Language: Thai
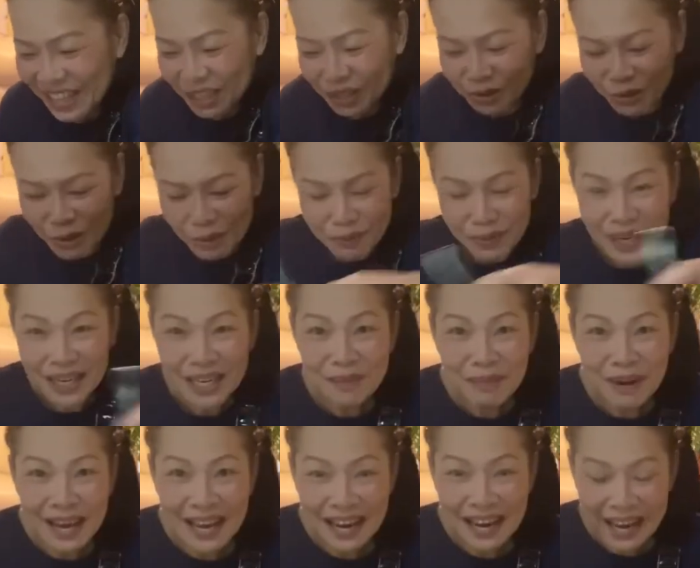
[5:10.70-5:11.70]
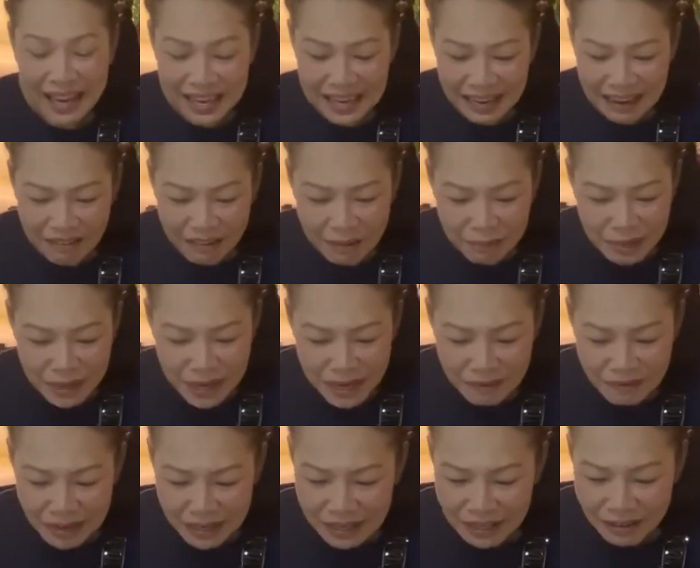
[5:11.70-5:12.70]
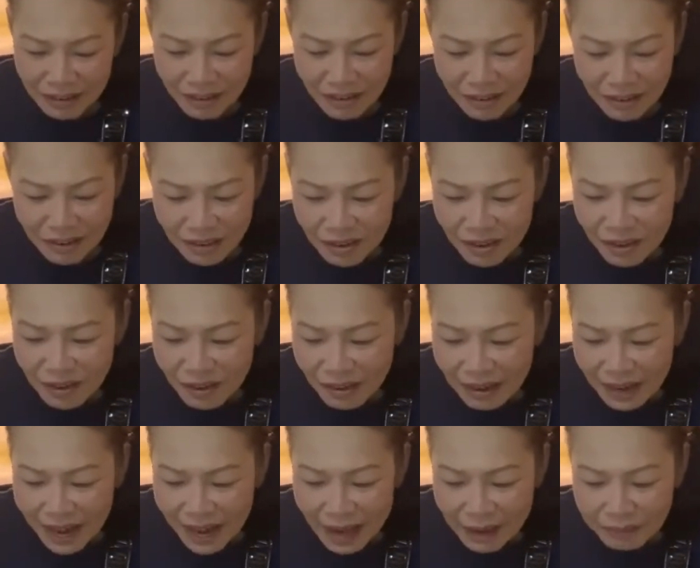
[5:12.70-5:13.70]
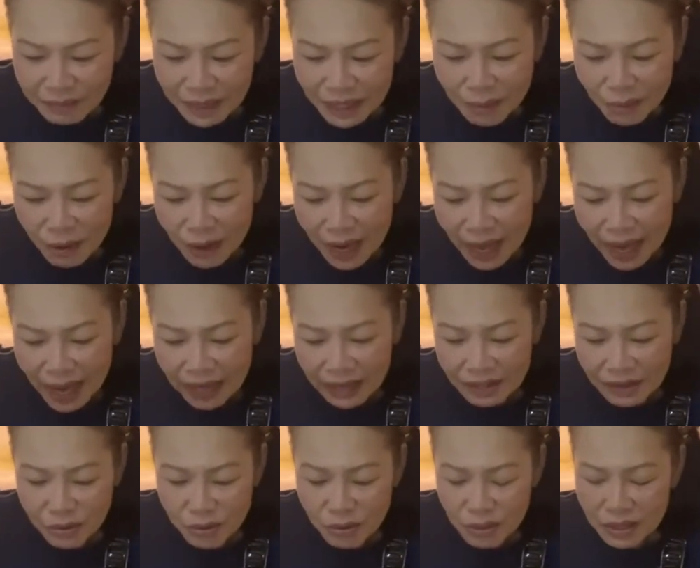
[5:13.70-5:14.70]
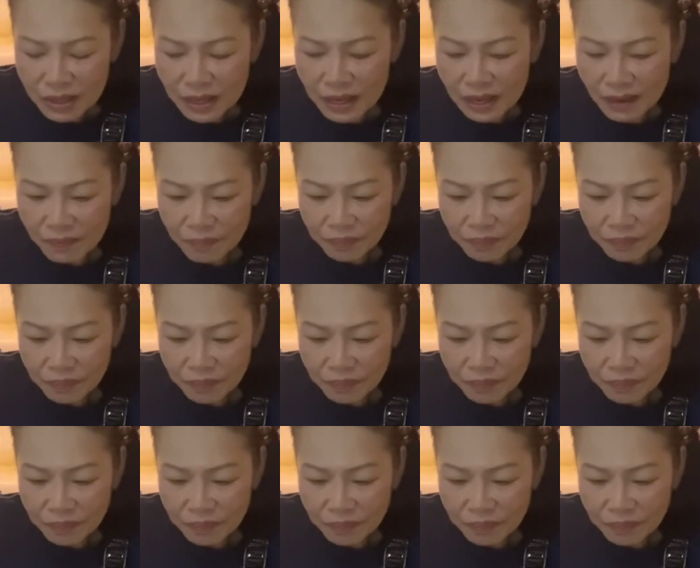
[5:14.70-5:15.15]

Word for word: ชวนเพื่อนน้ำลายไหลแล้วค่ะเพื่อนวันนี้เนาะลาบเนื้อพอลาานี่โอ้ยเนี่ย